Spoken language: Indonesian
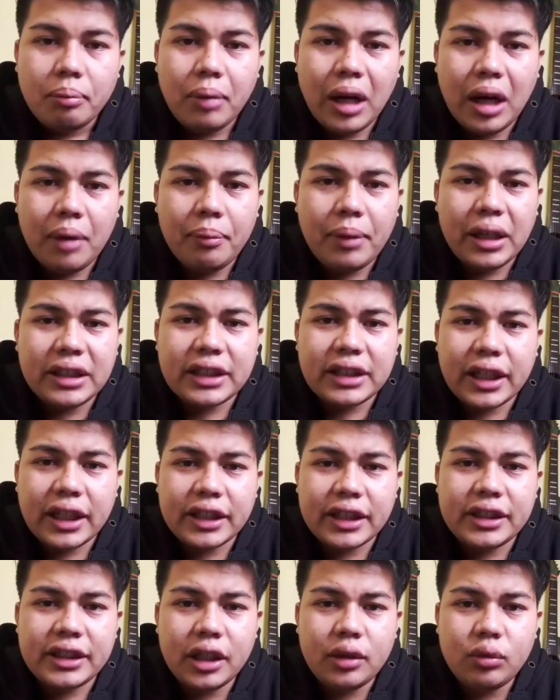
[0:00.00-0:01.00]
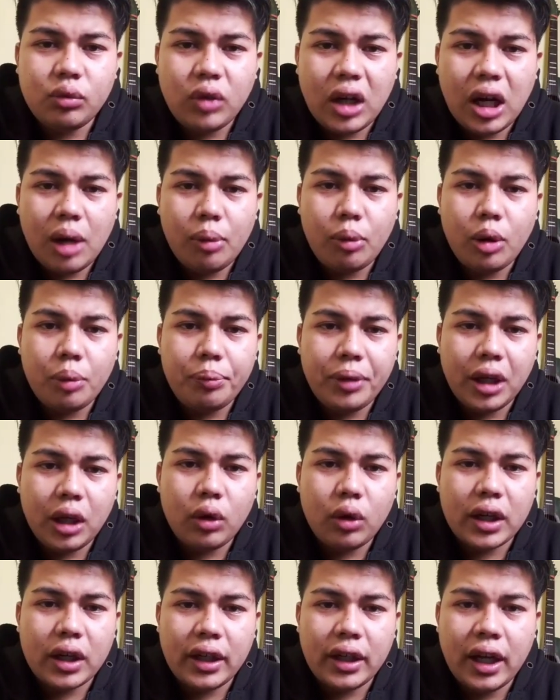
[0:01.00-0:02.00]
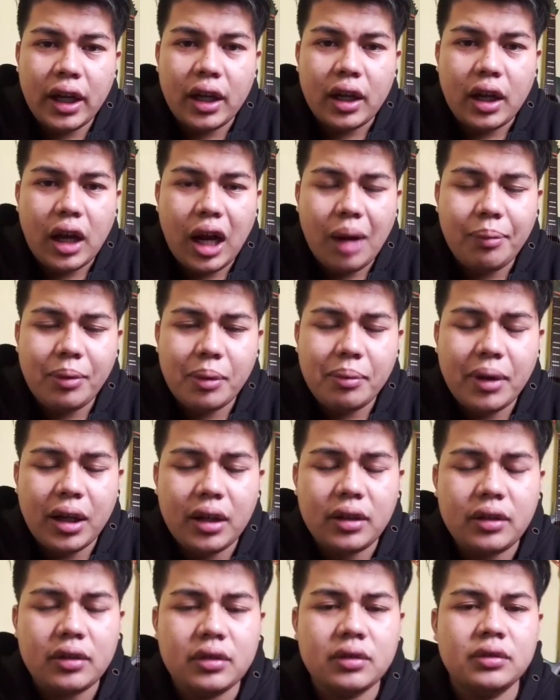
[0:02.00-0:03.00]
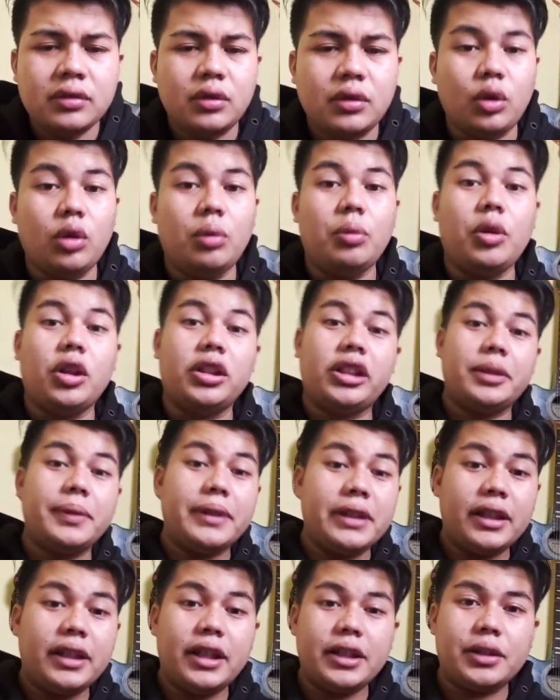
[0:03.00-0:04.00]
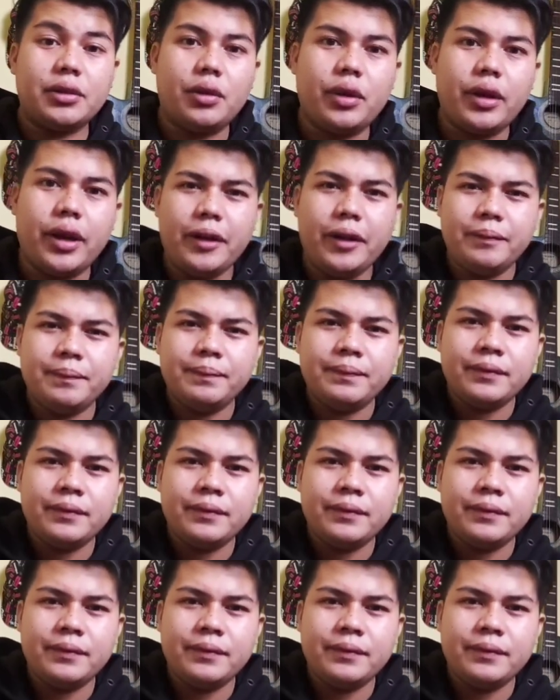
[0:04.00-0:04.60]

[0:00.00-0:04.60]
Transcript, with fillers: Bang, bahasa Inggrisnya dua mobil warna apa bang? Oh, mau ngetes bahasa Inggris gue ya.